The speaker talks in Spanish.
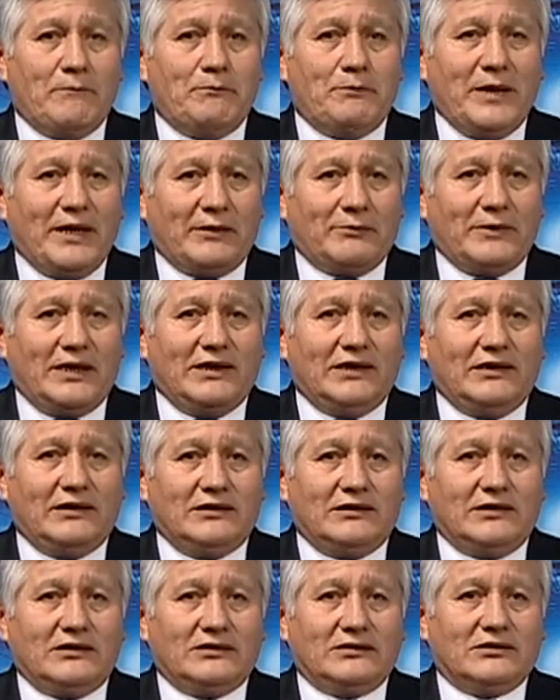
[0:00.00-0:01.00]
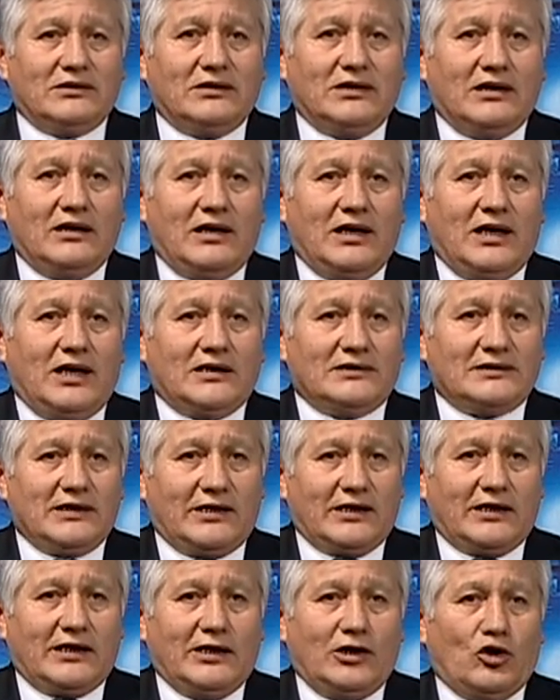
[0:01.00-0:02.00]
permanentes
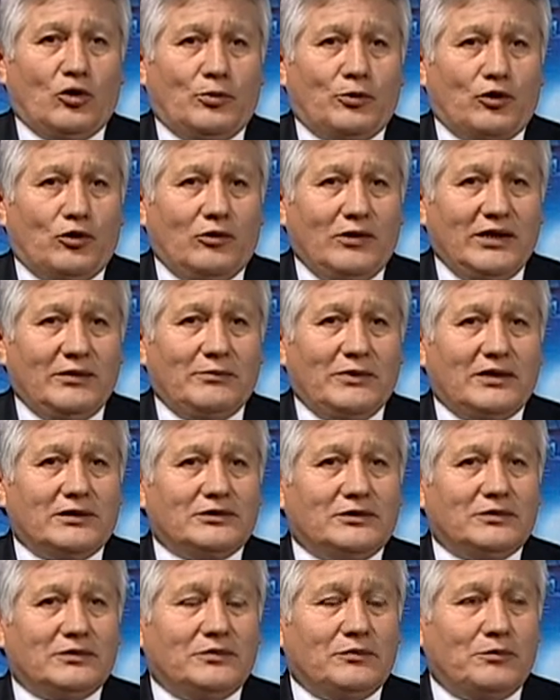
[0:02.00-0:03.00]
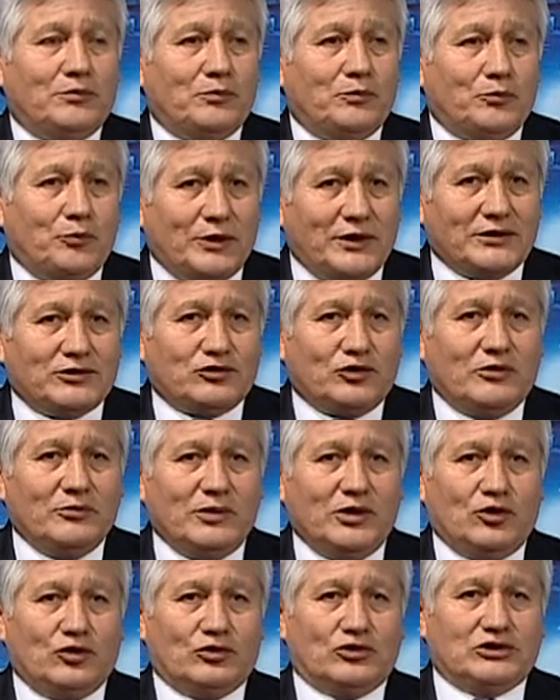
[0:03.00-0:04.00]
acerca de los problemas puestos en
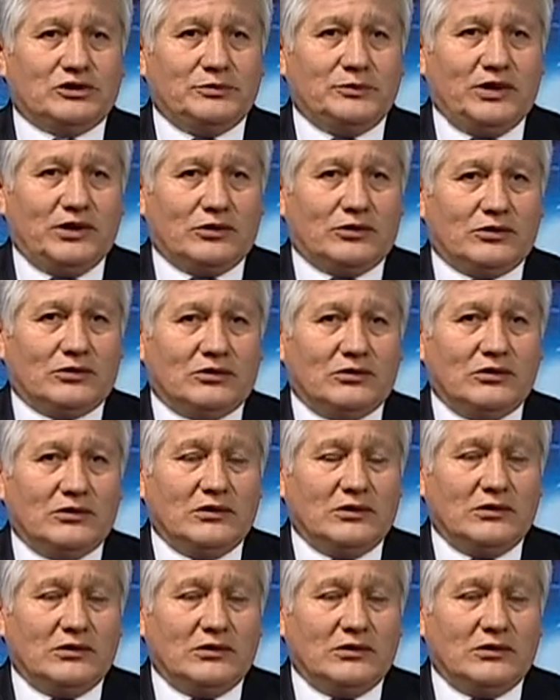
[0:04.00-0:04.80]
mi conocimiento,